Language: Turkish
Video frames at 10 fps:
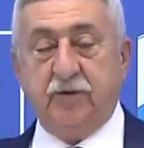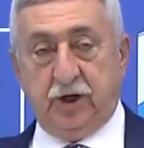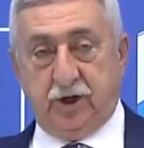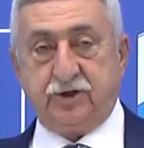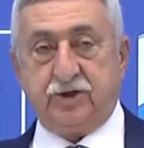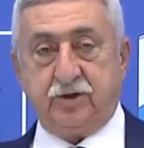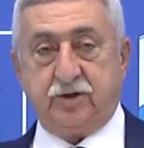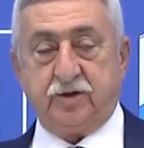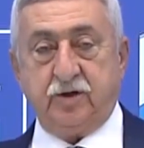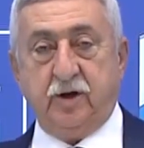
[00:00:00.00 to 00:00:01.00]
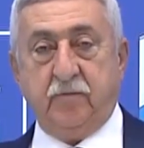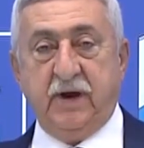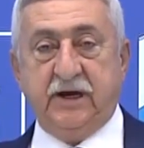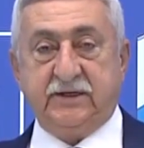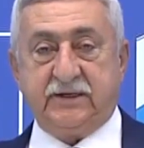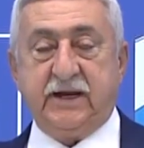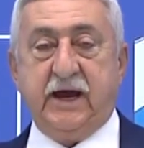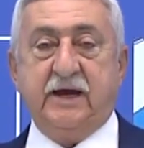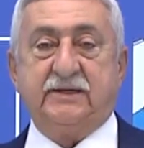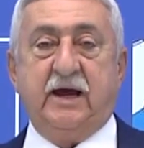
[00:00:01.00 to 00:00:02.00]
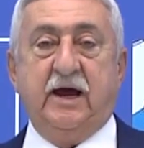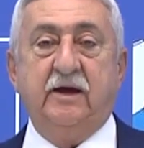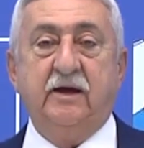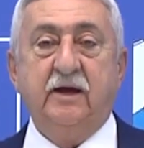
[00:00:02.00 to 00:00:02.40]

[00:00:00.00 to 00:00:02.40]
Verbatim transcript: Biliyorsunuz mecliste yasa